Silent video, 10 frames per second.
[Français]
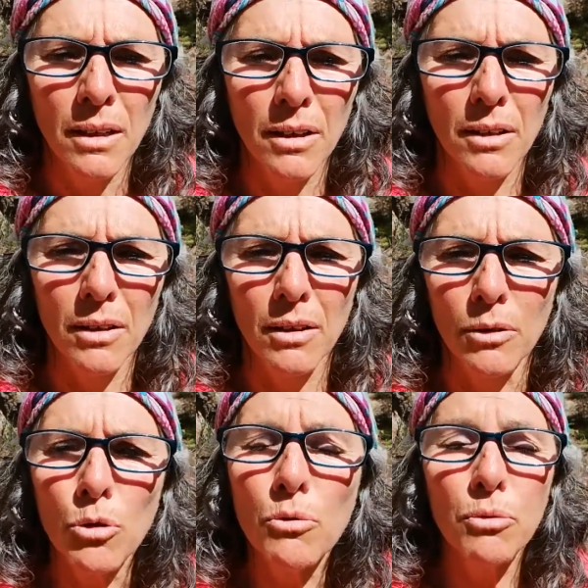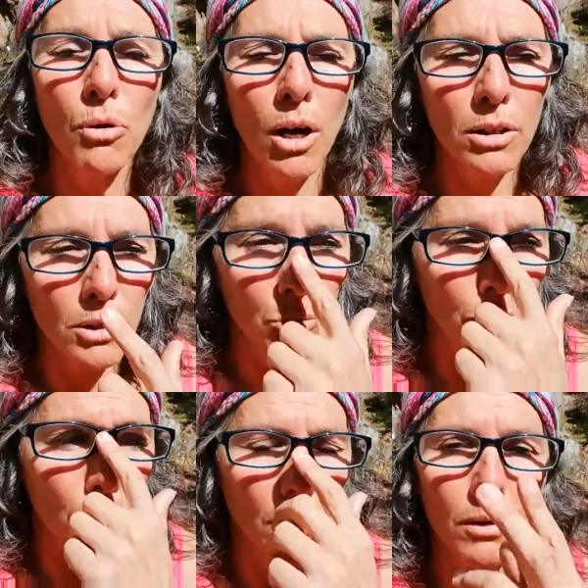une fois, j'ai
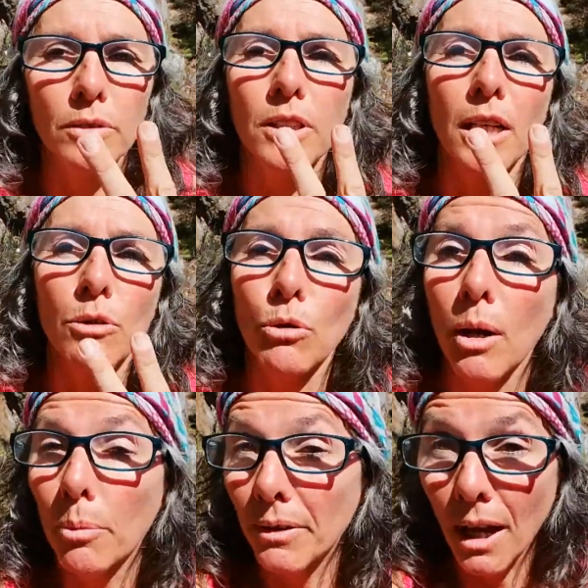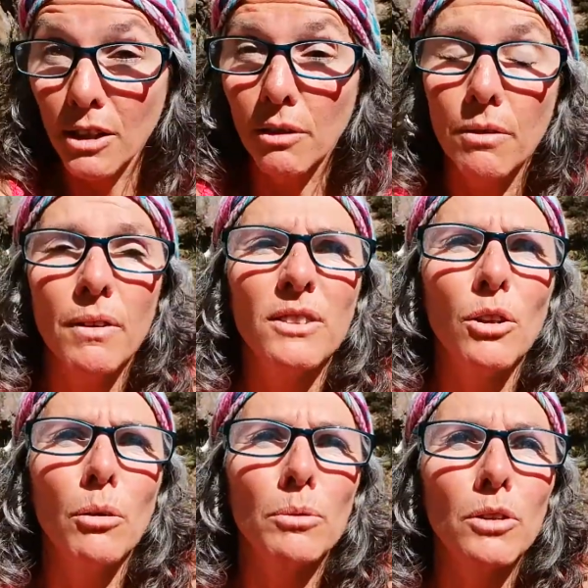dû tirer sur un pétard, j'avais 20
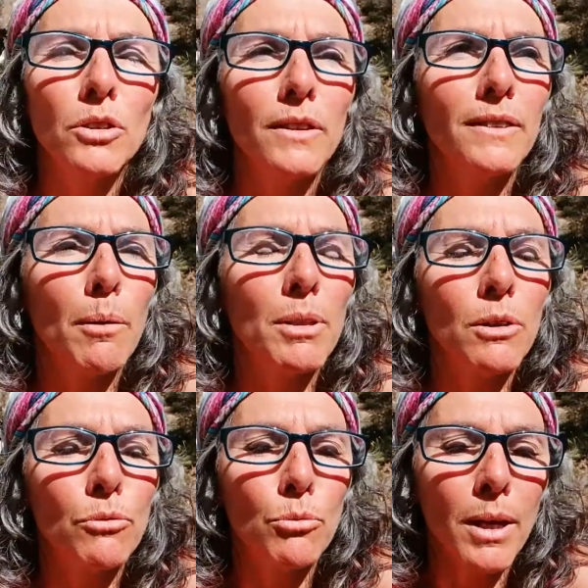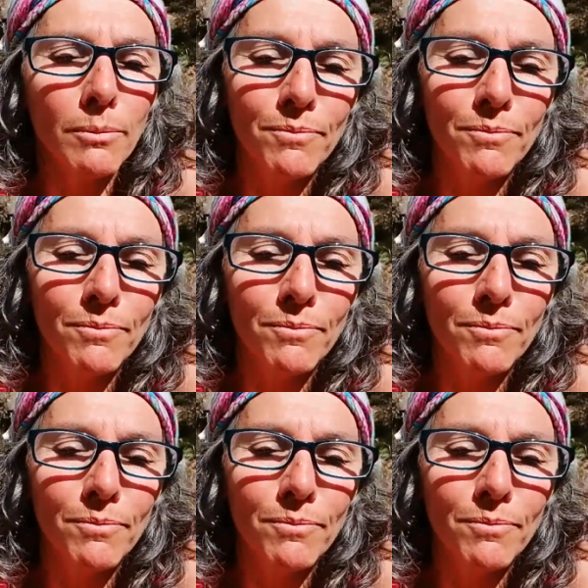ans parce que j'avais une amie qui fumait.